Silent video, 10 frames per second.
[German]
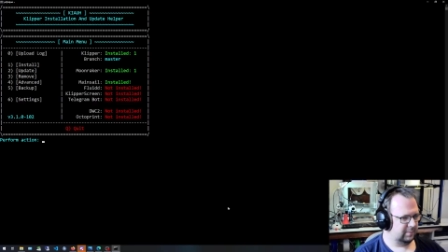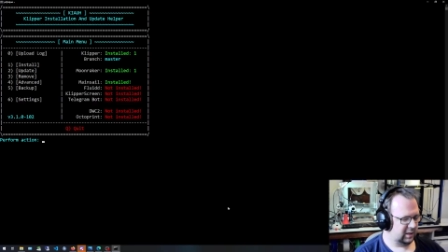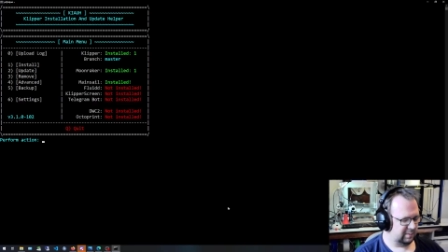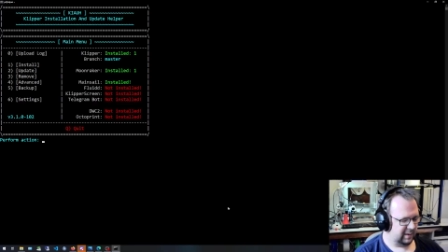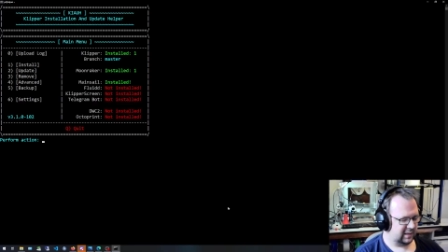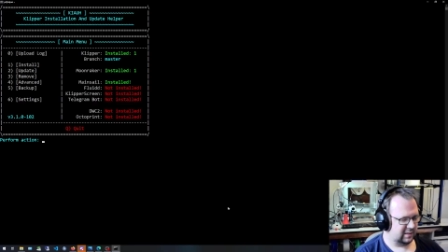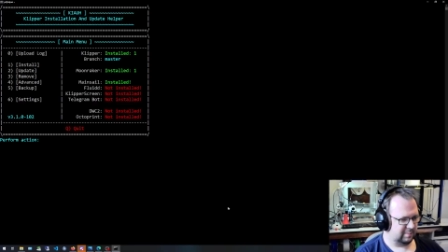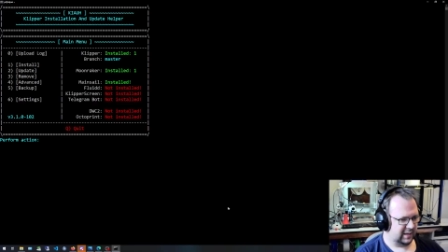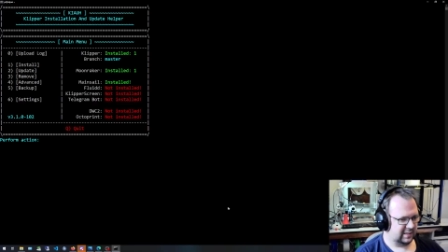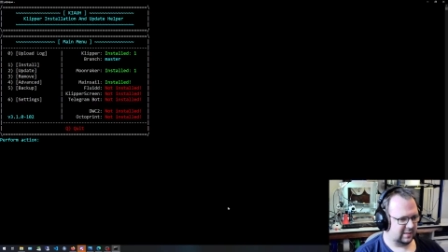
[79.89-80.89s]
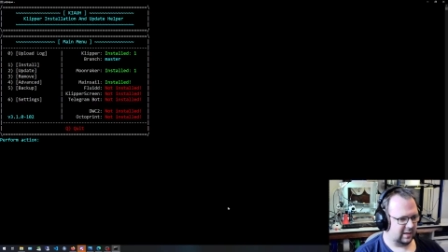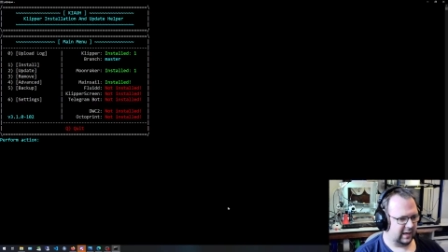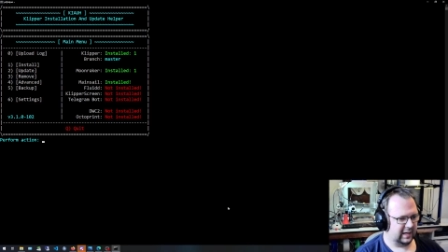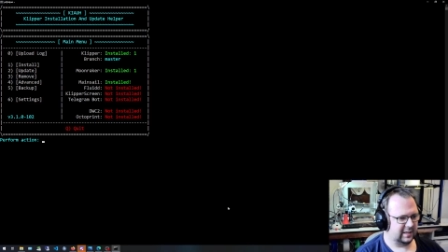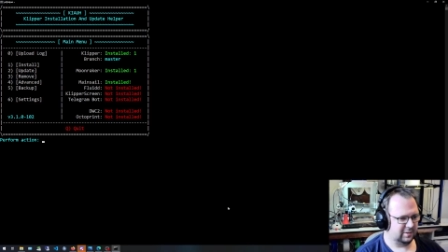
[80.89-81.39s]
ich mache das meiste
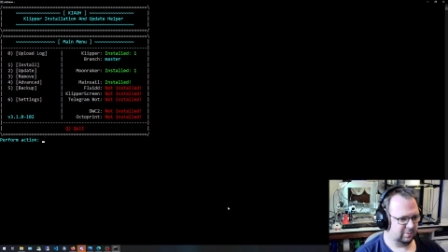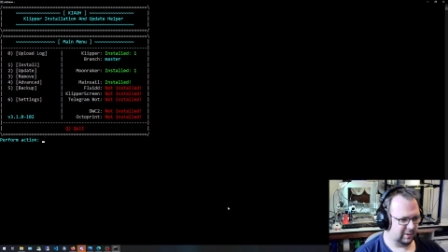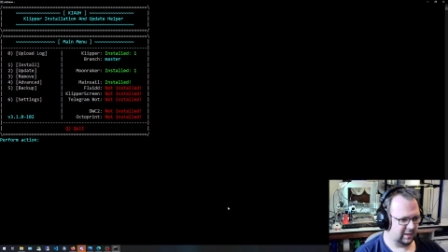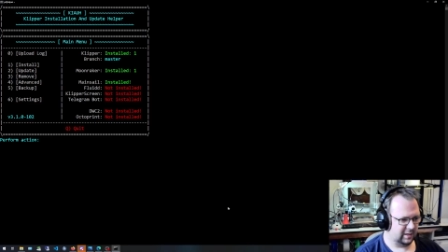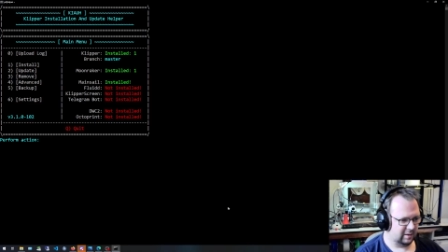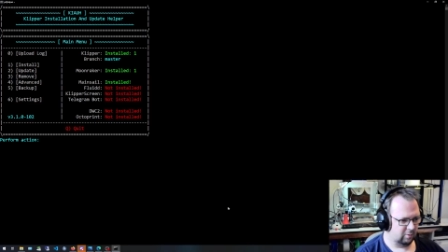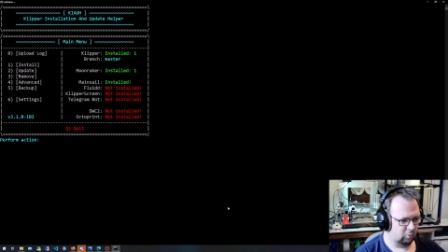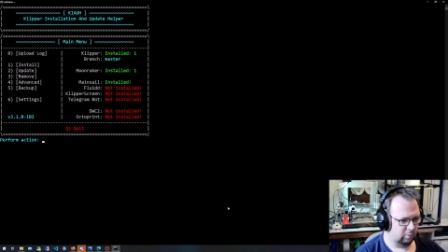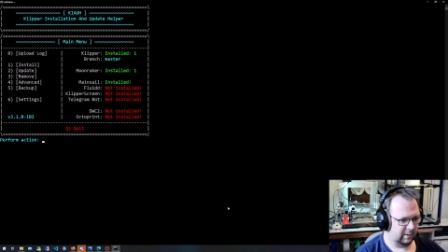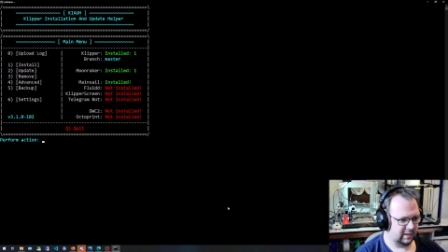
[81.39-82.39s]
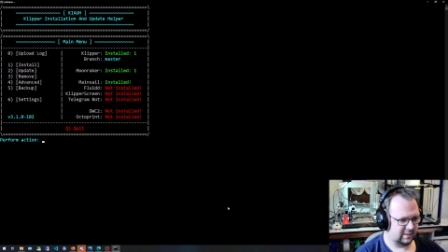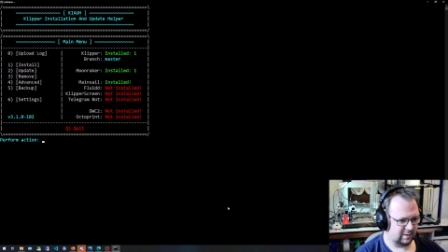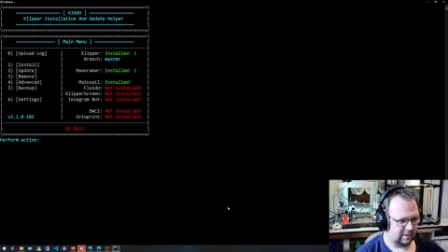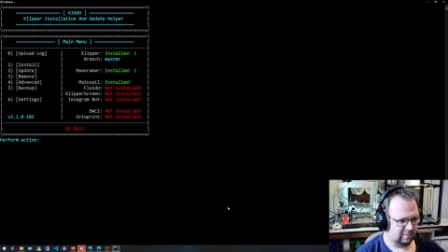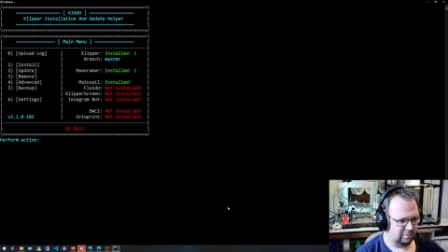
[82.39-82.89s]
eigentlich über Kia U, weil es
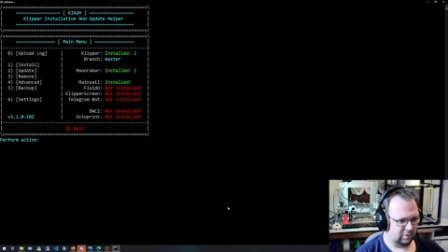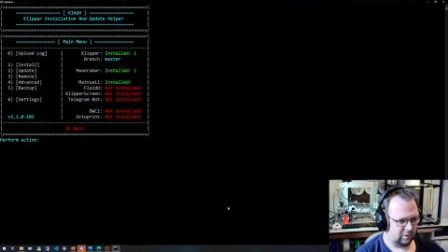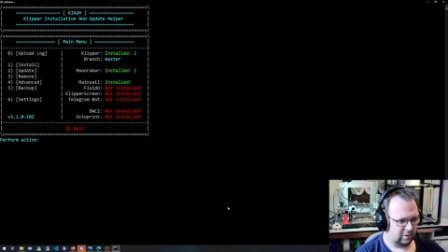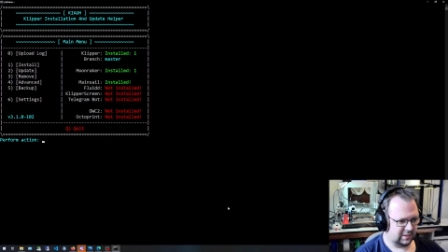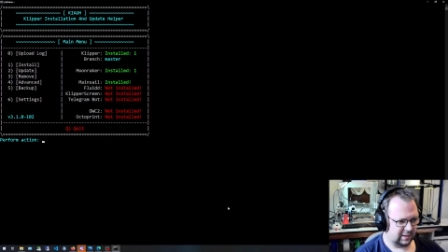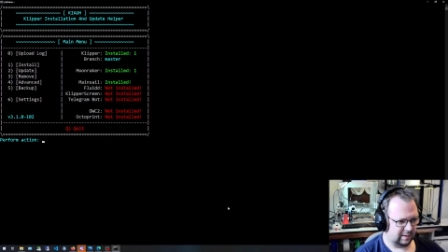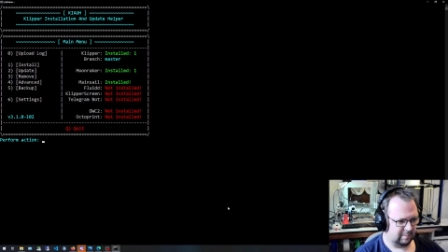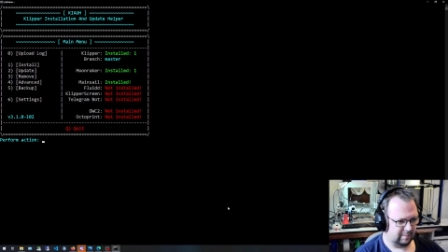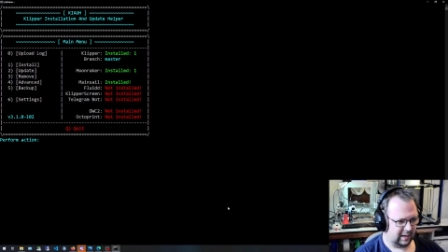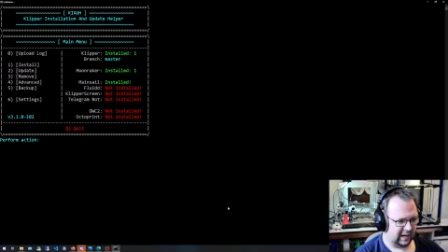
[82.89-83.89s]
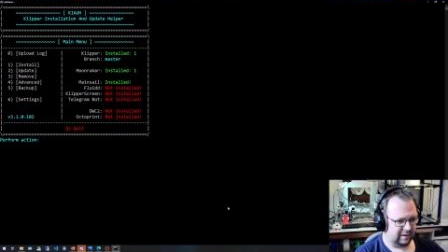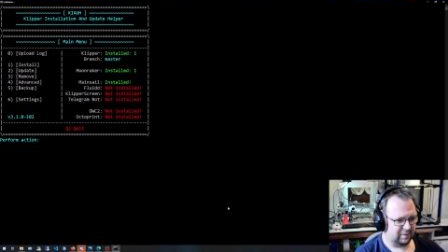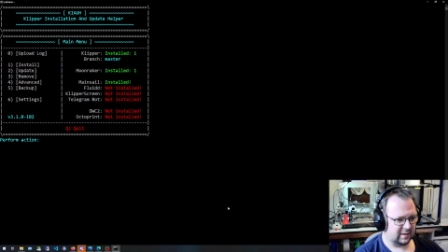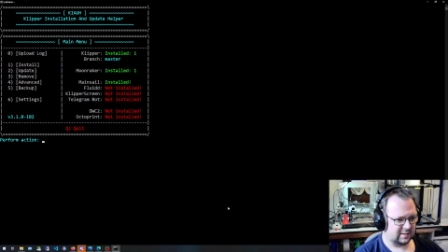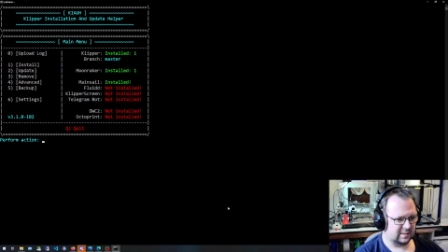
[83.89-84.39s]
für euch am
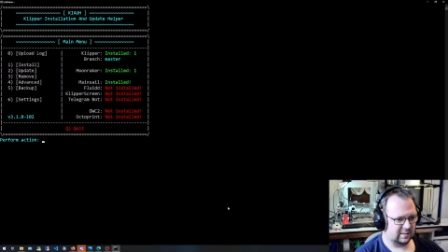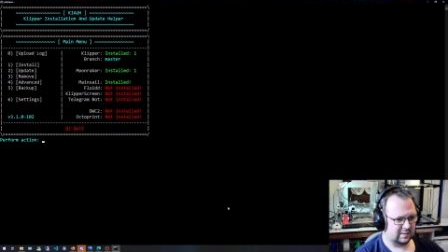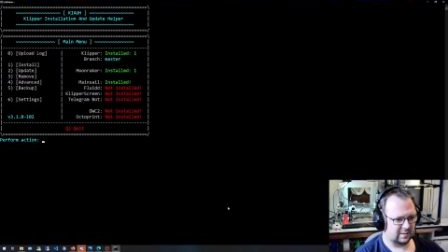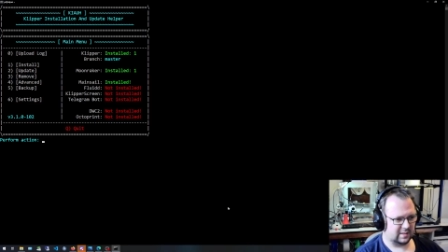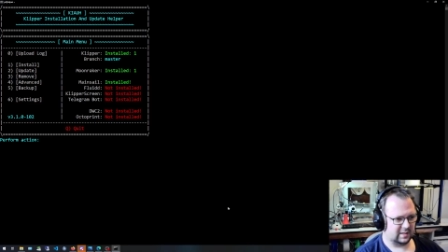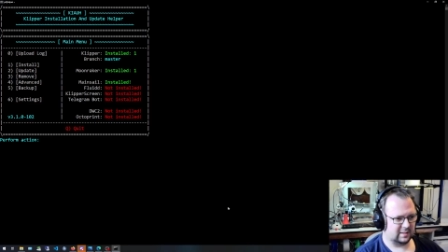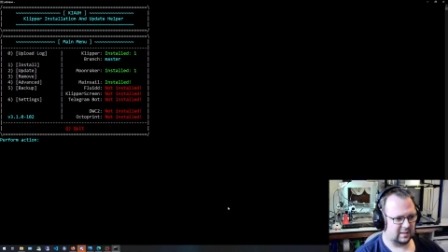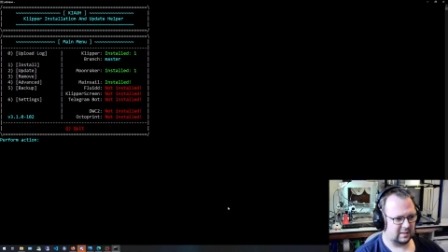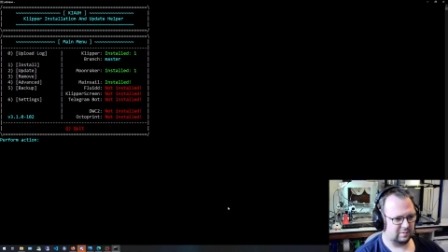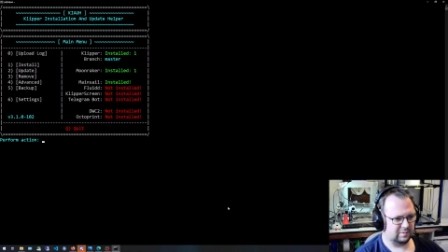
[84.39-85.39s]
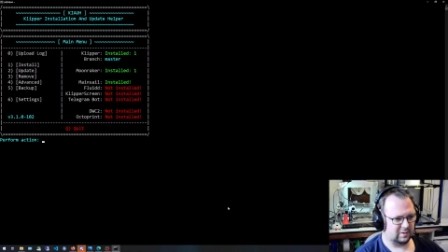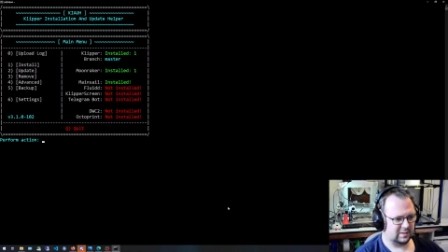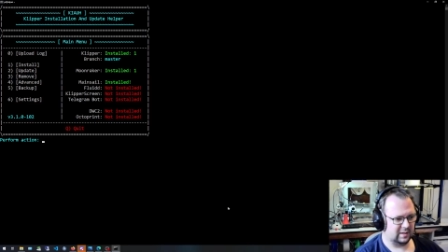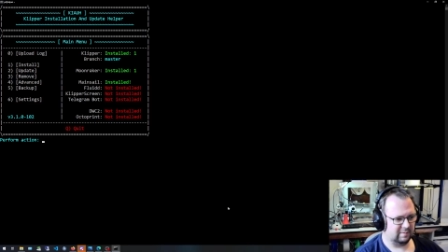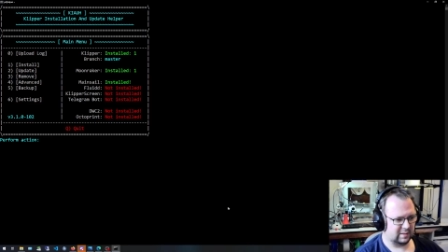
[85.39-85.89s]
einfachsten ist, das Ganze
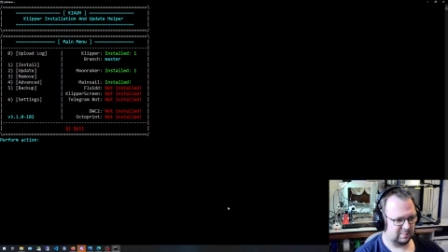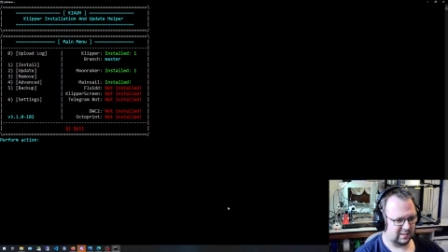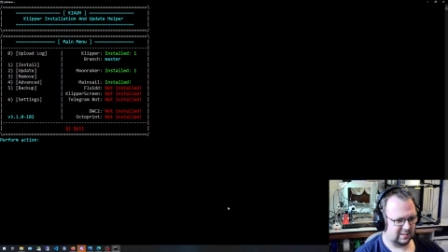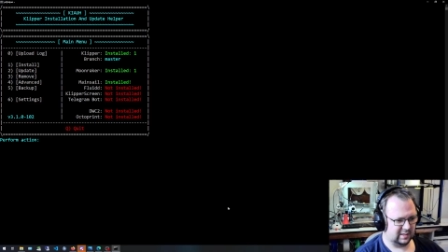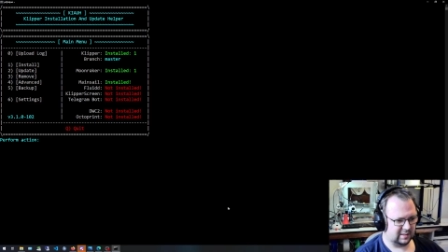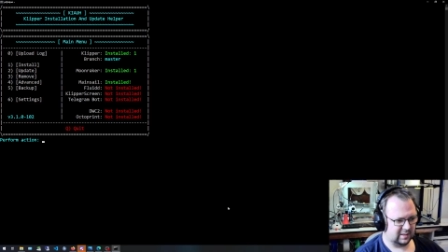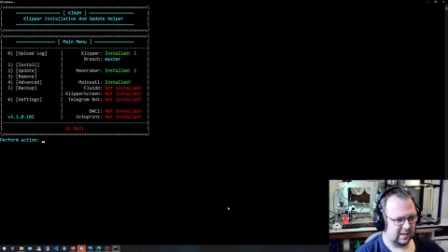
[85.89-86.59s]
nachzuvollziehen, was passiert.